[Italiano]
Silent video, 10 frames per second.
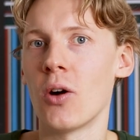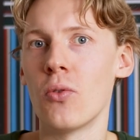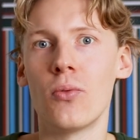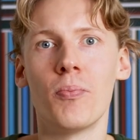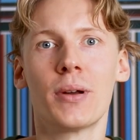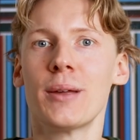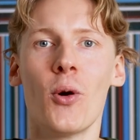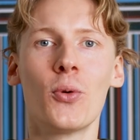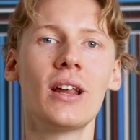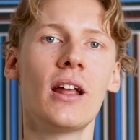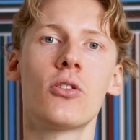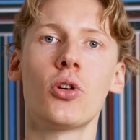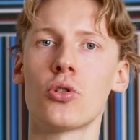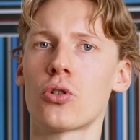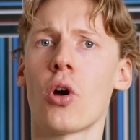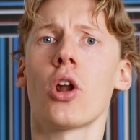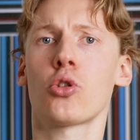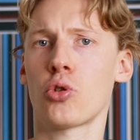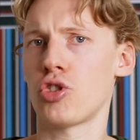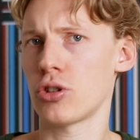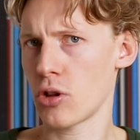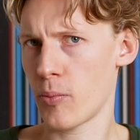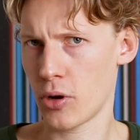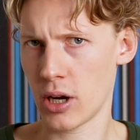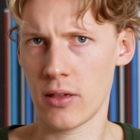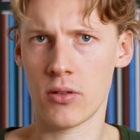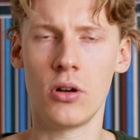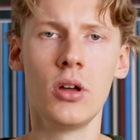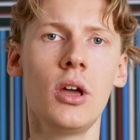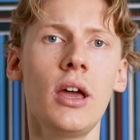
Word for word: a un primo utilizzo intorno all'800 d.C.